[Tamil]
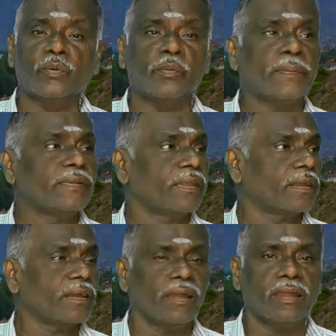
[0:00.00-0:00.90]
ரூட்டில் போகும்போது
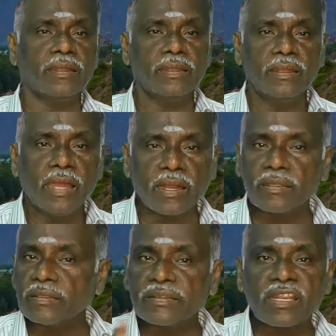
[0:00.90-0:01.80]
பார்த்தீங்கன்னாக்கா
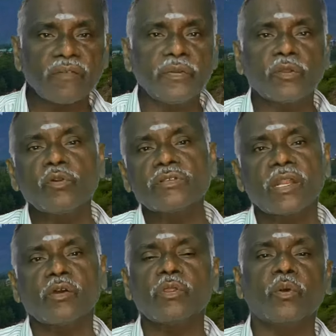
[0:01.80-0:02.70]
அங்கே அந்த டிராஃபிக்
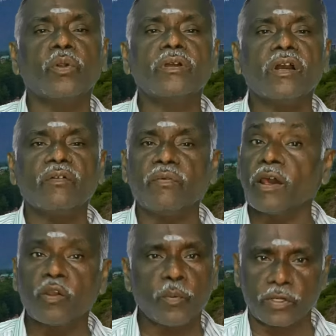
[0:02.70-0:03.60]
ரூல்ஸும் கொஞ்சம் ஒழுங்காக
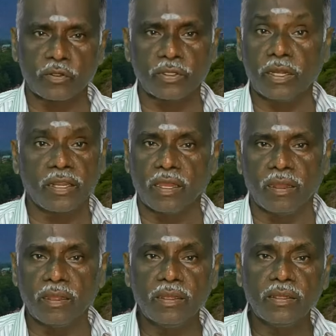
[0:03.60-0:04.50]
ஃபாலோ பண்ணணும் இல்லைனா